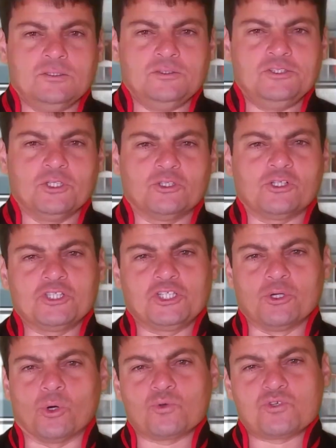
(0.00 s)
de onde
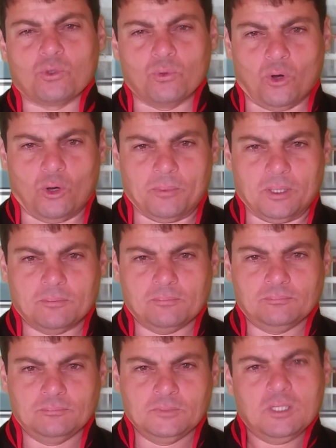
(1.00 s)
originou o seu nome.
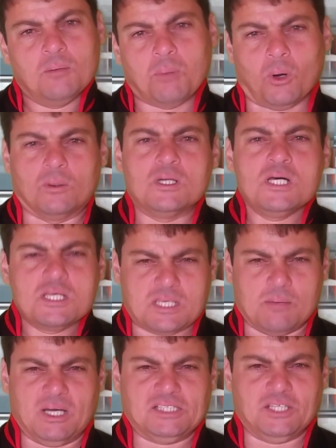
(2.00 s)
Bom, sem
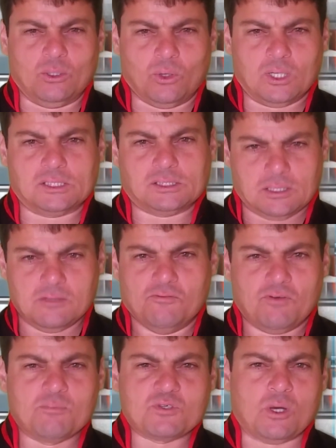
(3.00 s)
mais delongas,
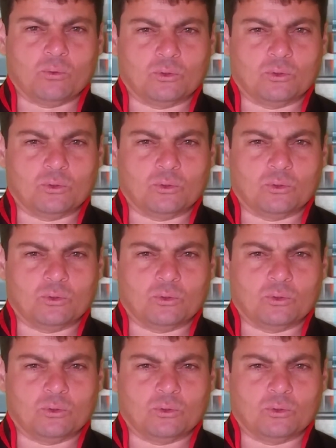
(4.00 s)
vamos ao